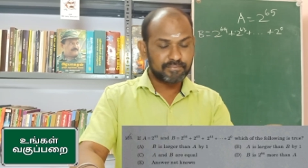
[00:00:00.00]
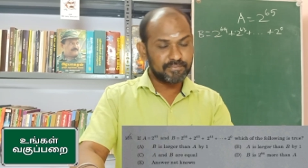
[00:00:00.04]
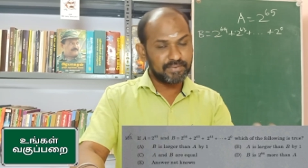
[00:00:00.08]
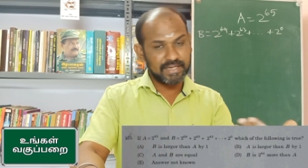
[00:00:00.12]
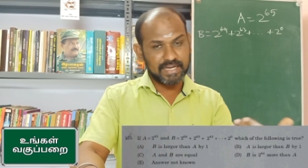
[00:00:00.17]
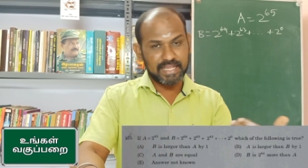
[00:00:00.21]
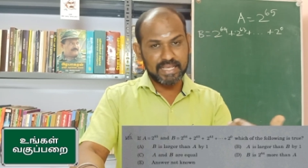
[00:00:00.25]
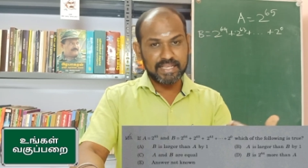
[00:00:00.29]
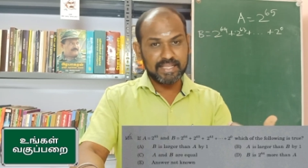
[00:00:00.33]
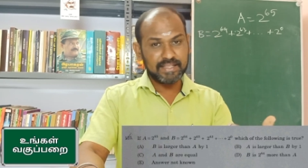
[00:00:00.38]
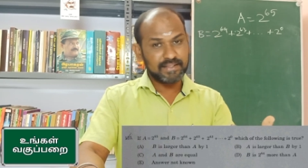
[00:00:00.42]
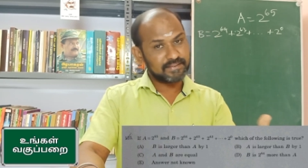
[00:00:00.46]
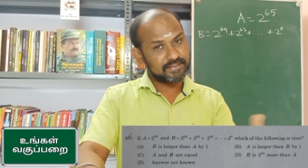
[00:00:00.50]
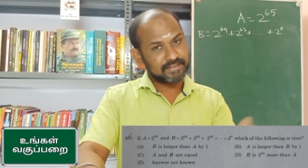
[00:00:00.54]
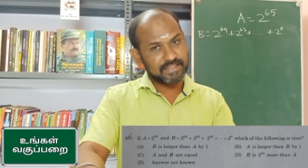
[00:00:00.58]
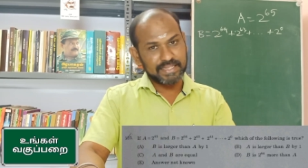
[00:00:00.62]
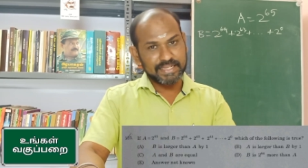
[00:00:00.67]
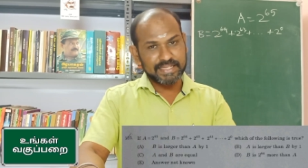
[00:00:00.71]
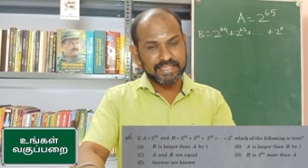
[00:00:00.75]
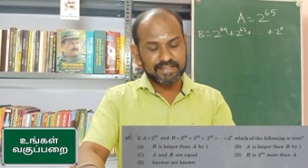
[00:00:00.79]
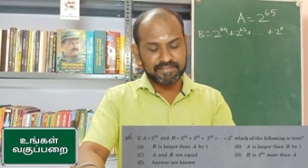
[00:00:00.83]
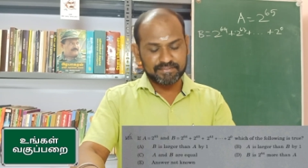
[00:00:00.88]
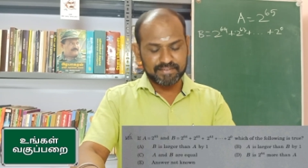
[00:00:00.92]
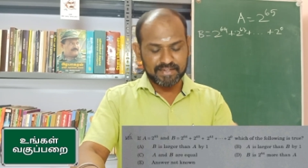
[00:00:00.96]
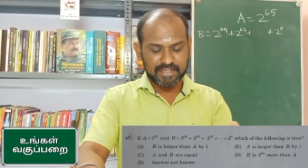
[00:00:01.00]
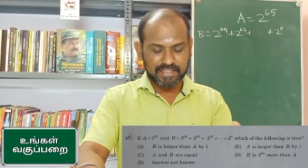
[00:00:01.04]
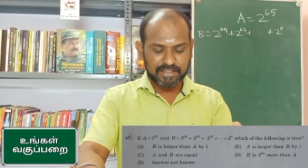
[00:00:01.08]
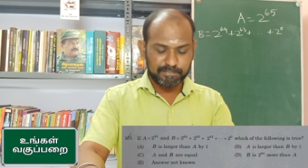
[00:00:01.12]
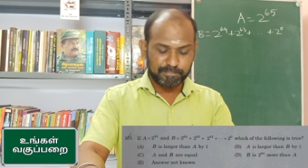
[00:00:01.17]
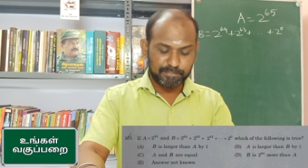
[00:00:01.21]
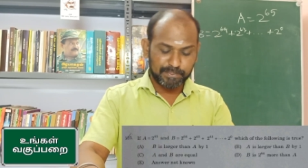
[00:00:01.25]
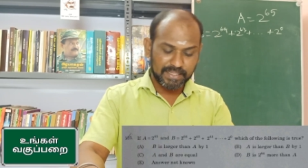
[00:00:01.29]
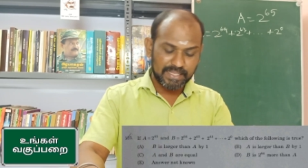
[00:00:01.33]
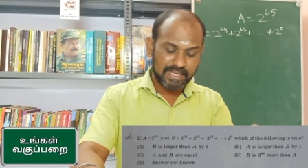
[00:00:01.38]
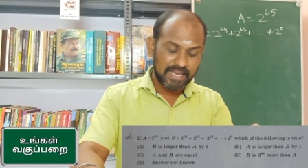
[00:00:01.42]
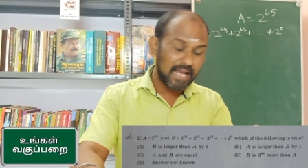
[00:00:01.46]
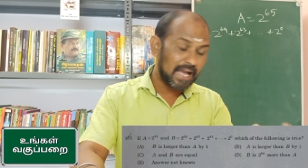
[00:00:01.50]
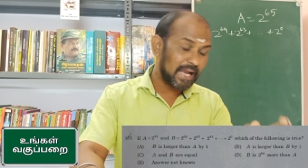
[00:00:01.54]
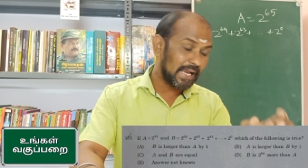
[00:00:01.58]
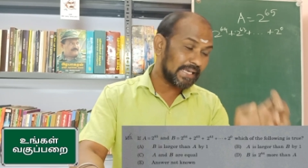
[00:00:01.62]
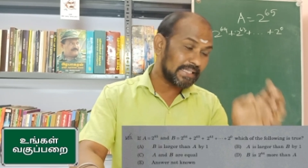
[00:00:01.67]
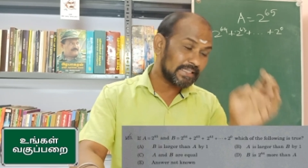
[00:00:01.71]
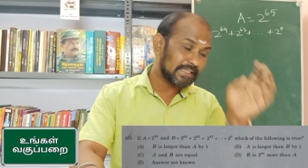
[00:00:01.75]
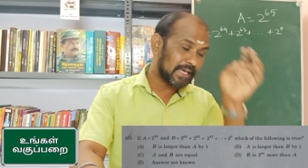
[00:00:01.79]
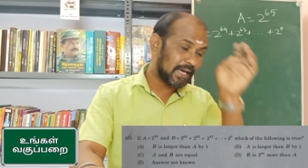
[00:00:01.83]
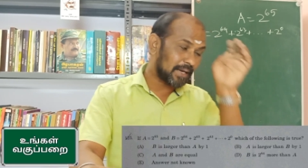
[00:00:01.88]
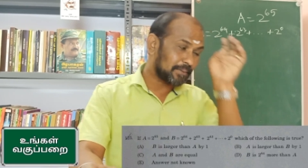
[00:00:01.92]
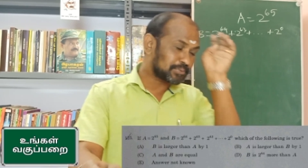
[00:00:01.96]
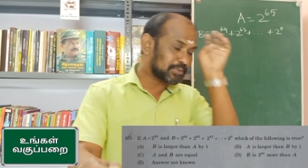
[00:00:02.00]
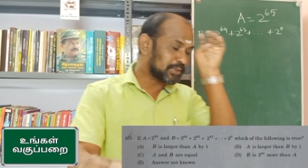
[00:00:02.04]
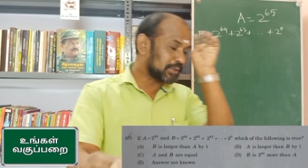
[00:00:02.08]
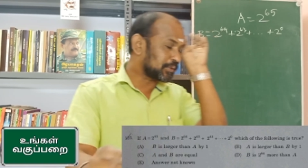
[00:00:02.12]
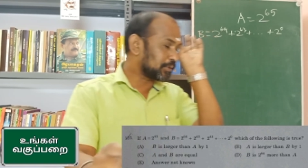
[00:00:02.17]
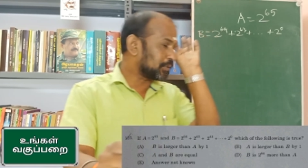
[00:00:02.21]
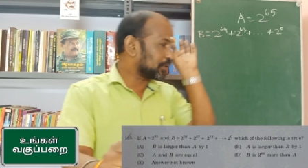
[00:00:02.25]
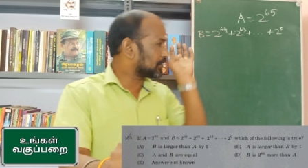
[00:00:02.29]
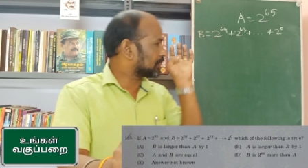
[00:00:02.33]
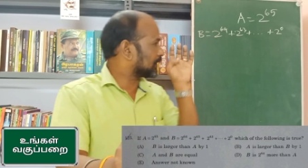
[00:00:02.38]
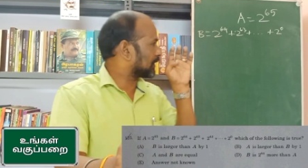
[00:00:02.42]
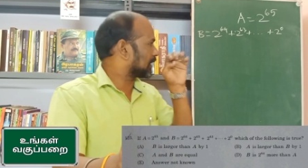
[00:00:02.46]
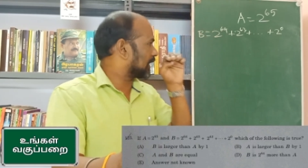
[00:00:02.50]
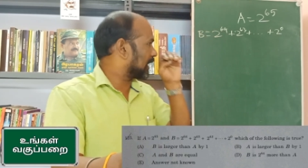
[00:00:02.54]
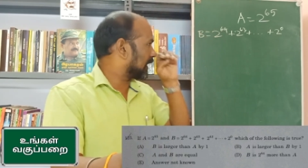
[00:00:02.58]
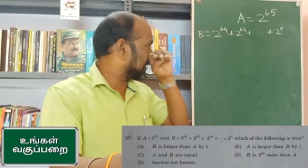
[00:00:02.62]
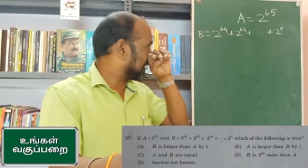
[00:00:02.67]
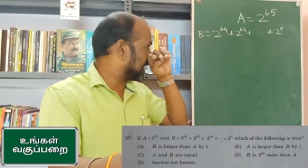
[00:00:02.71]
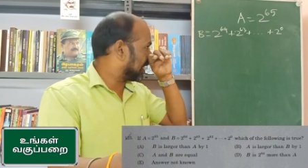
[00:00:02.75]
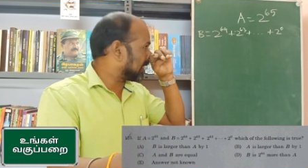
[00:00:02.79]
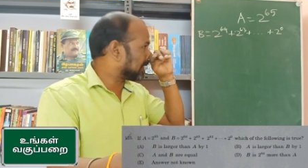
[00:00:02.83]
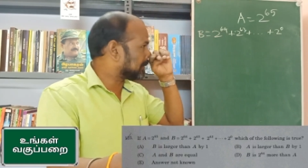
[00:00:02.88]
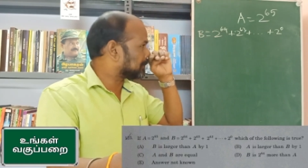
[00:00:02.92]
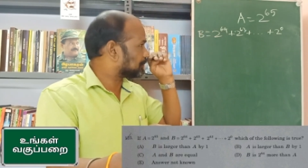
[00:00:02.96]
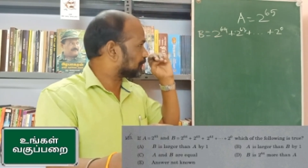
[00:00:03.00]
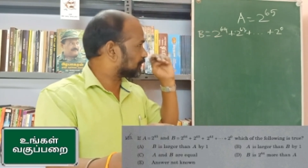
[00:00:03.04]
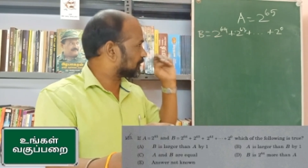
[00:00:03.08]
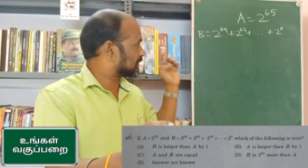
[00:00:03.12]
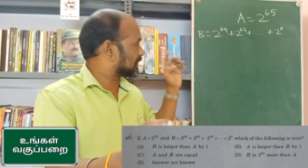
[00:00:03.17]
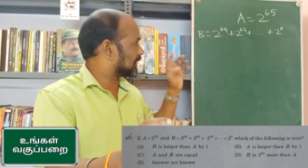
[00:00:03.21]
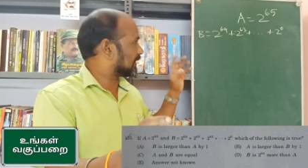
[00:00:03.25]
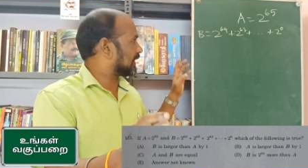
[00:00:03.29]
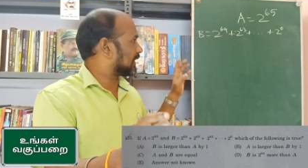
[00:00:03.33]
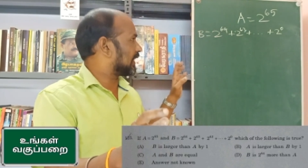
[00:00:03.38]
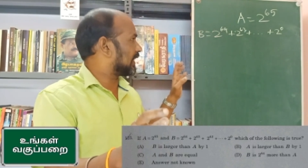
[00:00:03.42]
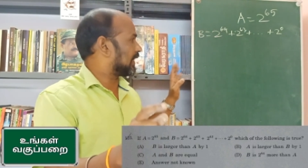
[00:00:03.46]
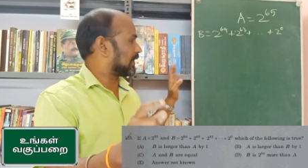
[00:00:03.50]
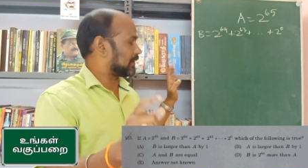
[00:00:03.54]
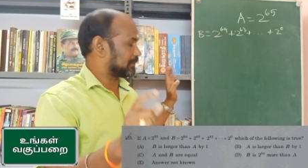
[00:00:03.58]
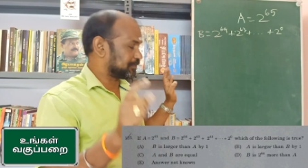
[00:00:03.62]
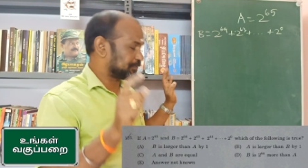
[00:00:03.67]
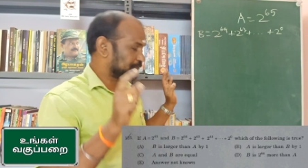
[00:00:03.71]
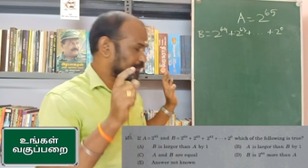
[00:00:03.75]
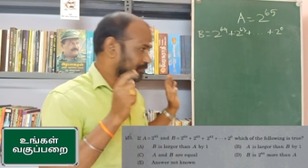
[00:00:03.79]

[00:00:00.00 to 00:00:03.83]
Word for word: விடை தெரியவில்லை இப்படியா ஐந்து ஆப்ஷன் கொடுத்துருக்காங்க சரிங்களா